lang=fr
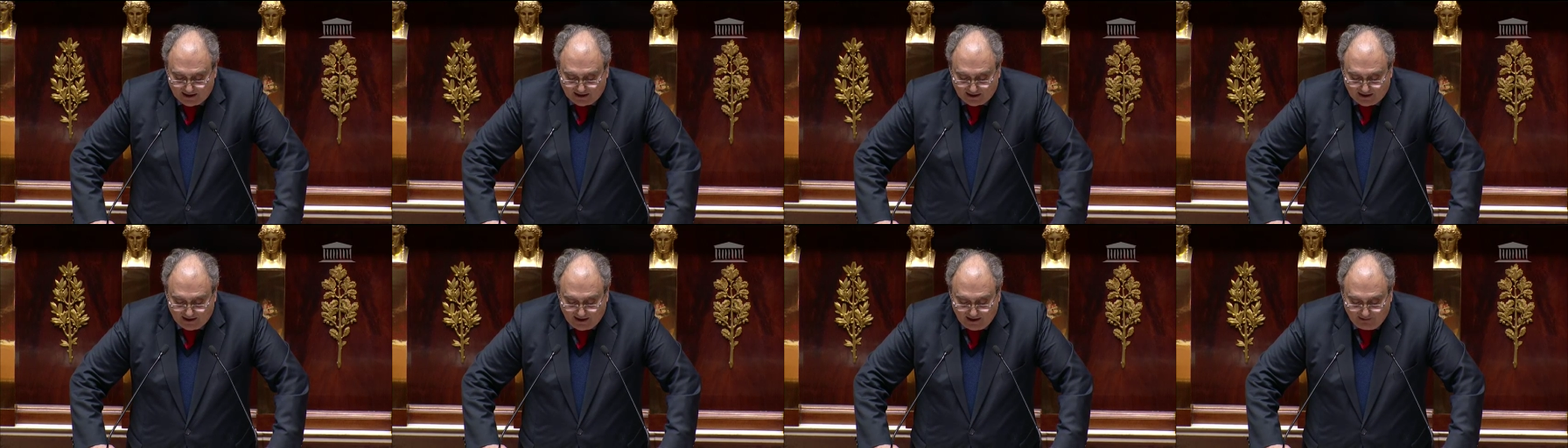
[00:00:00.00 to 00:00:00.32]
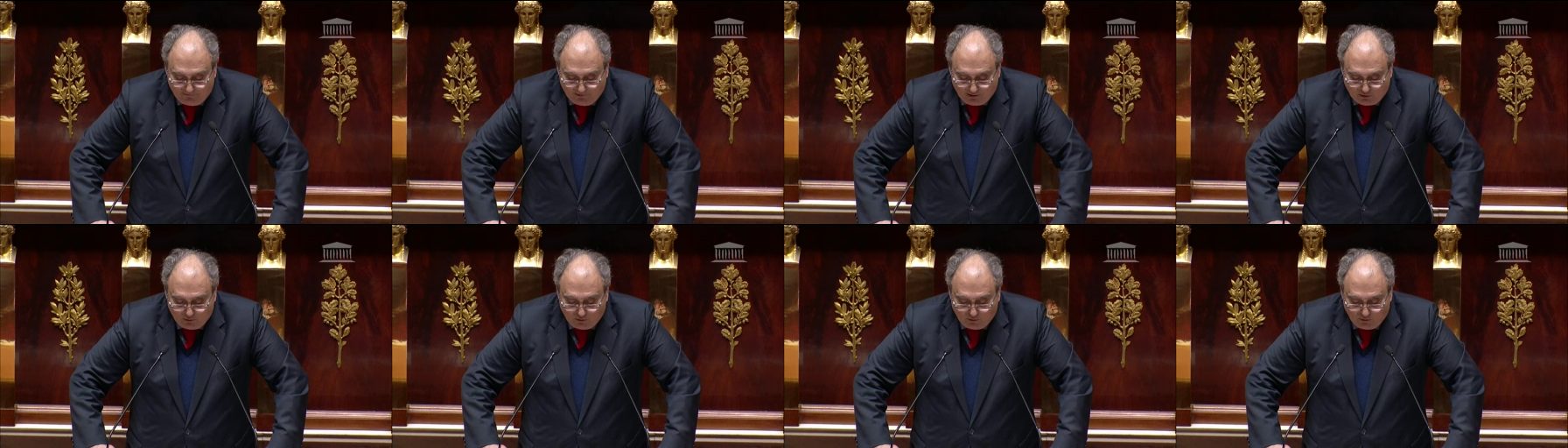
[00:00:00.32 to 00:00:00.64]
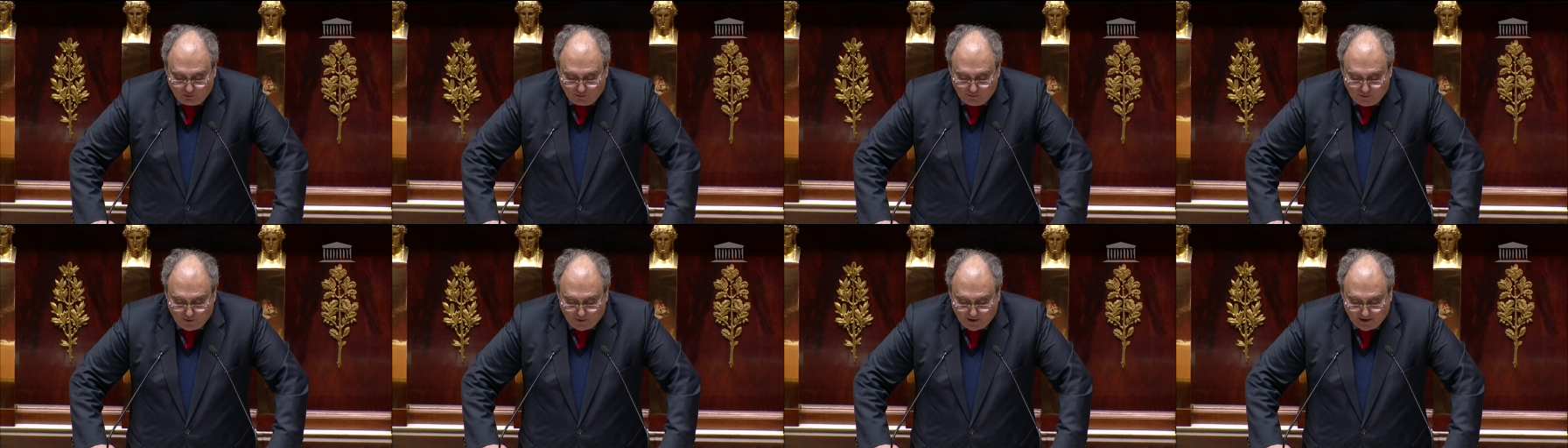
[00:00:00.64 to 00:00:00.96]
créé avec le
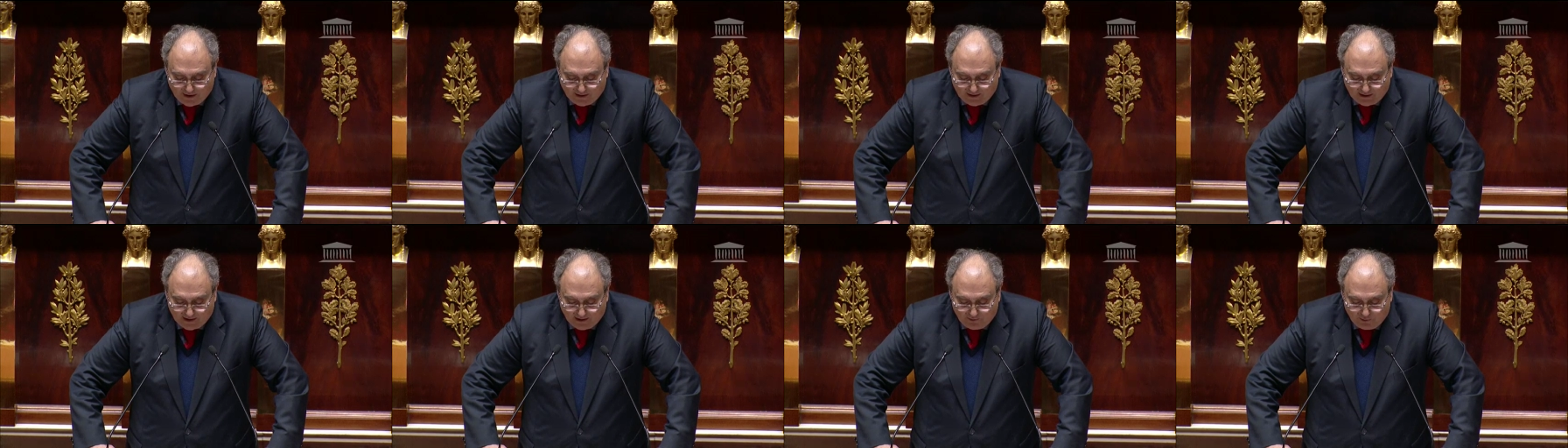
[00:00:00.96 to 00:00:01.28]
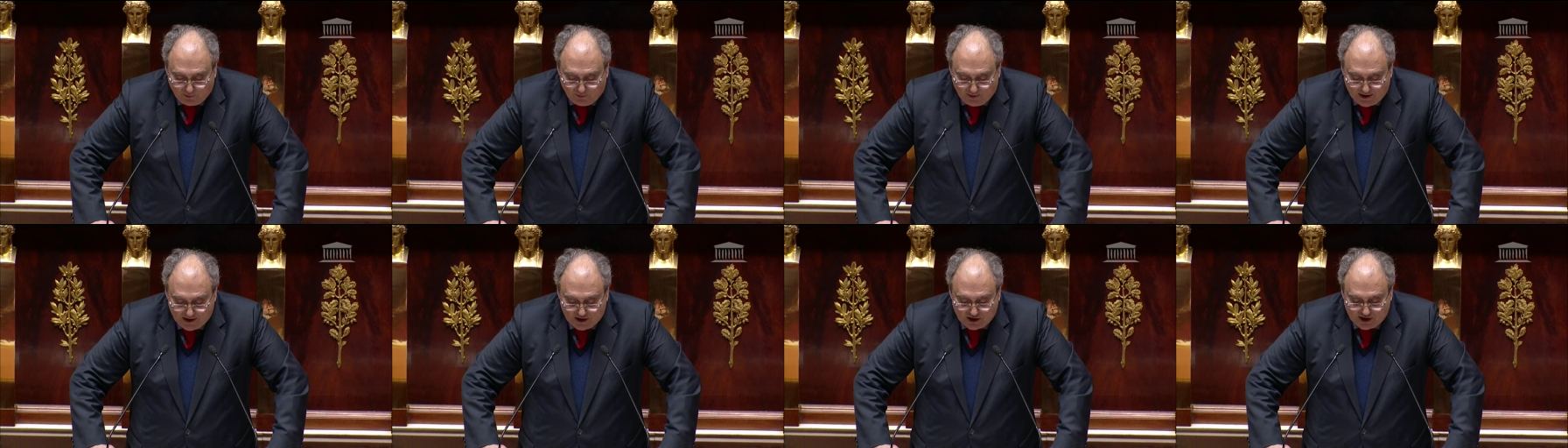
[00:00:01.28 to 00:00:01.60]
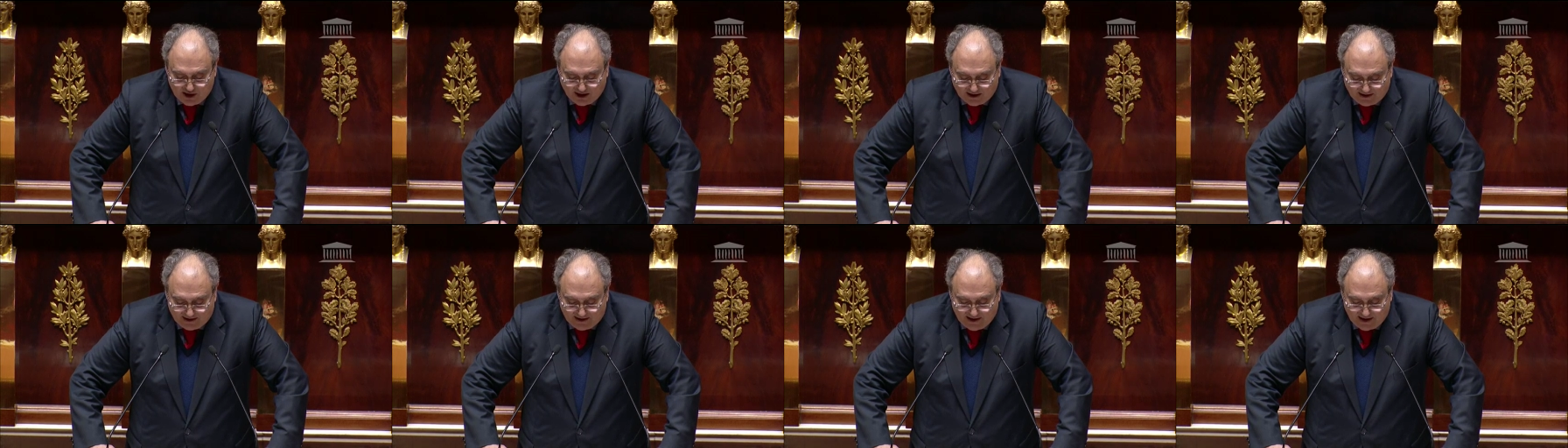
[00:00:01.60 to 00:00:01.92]
groupement d'intérêt public
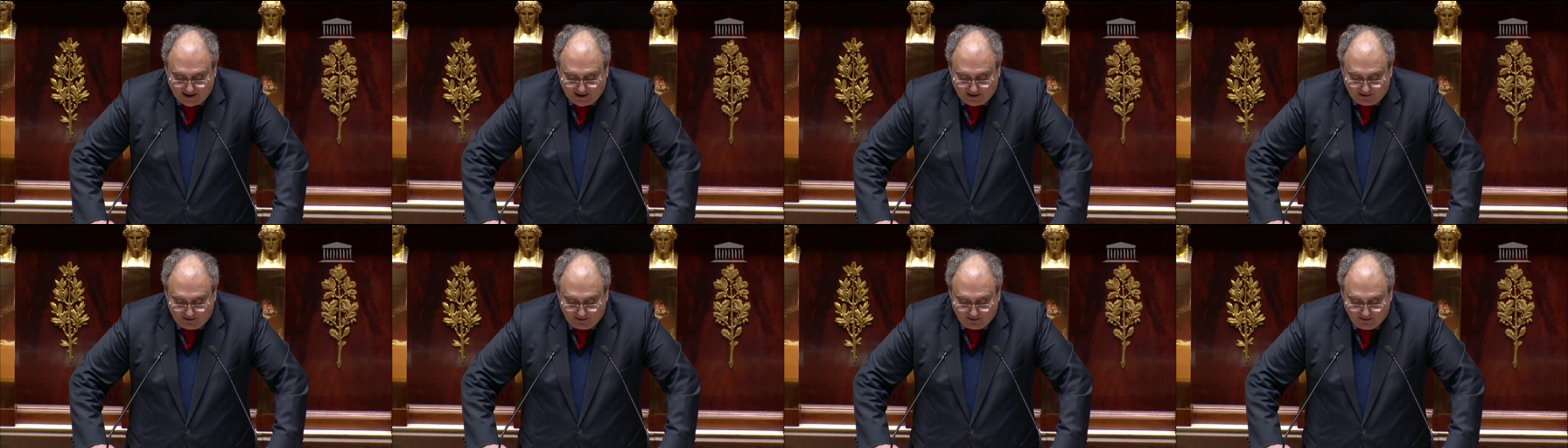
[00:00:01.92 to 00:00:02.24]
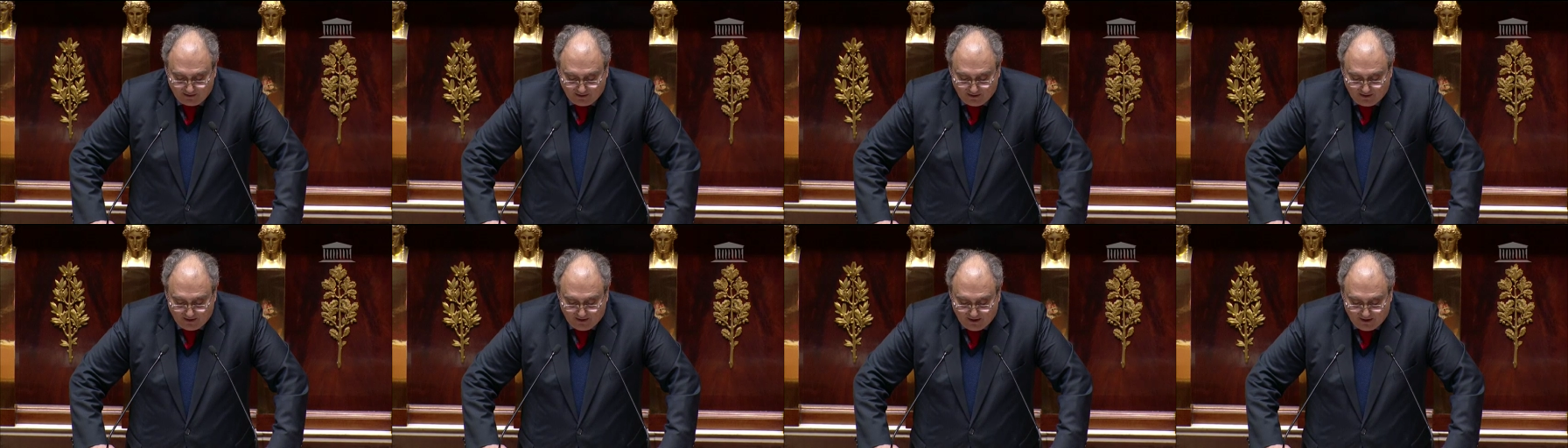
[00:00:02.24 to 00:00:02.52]
GIRTEC.